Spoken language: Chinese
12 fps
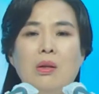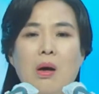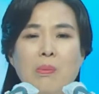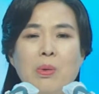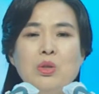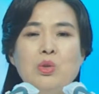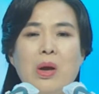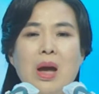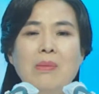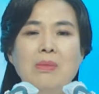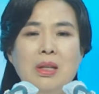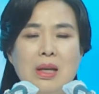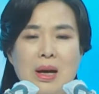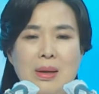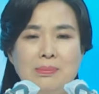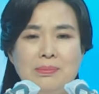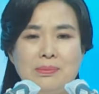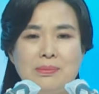我们要学会
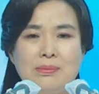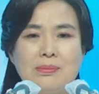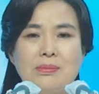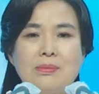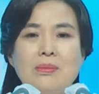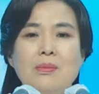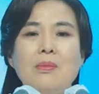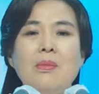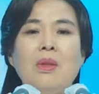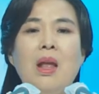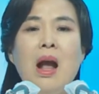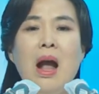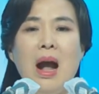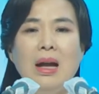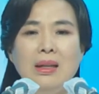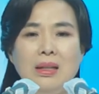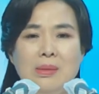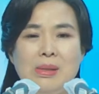包容，遮掩别人的过错。